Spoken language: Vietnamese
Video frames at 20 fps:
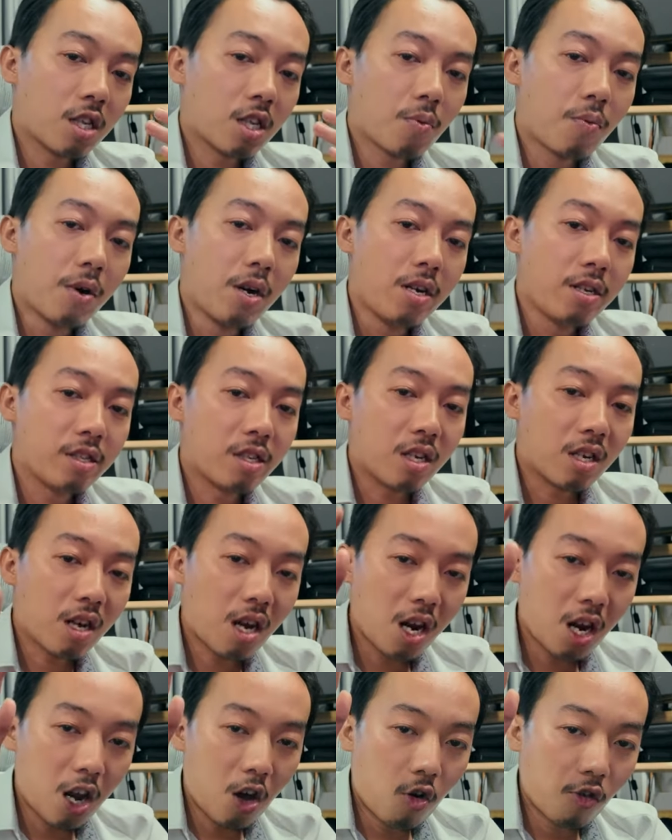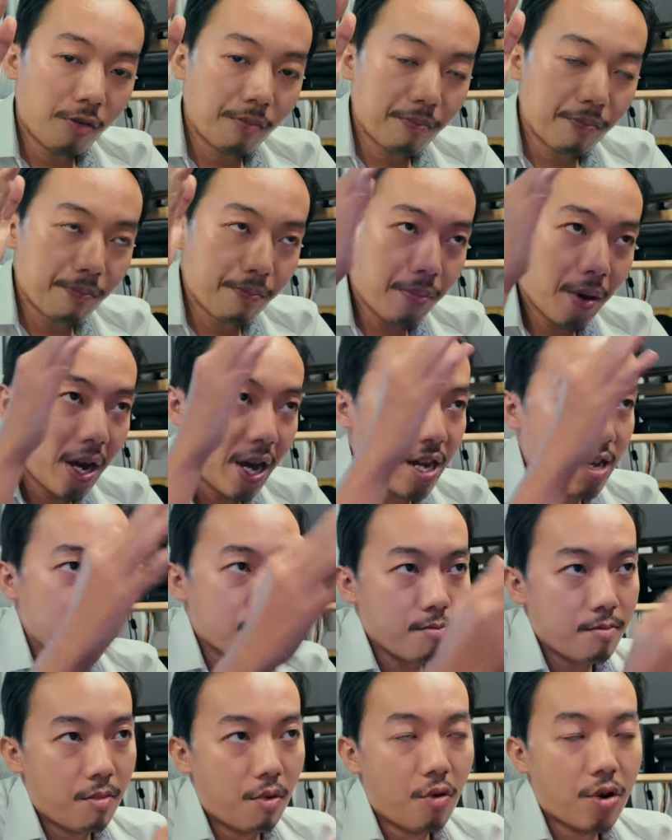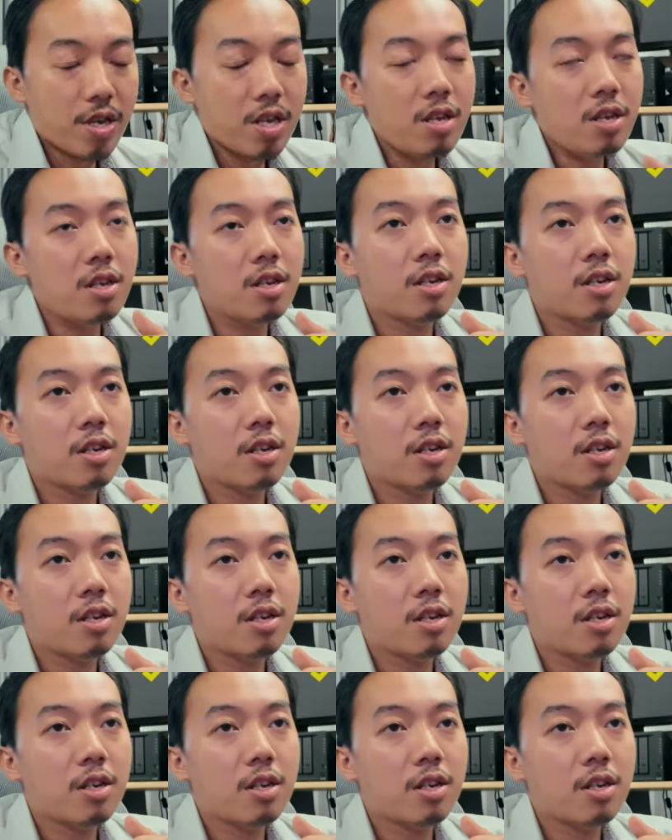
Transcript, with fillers: cái thưa chỉ clone page muối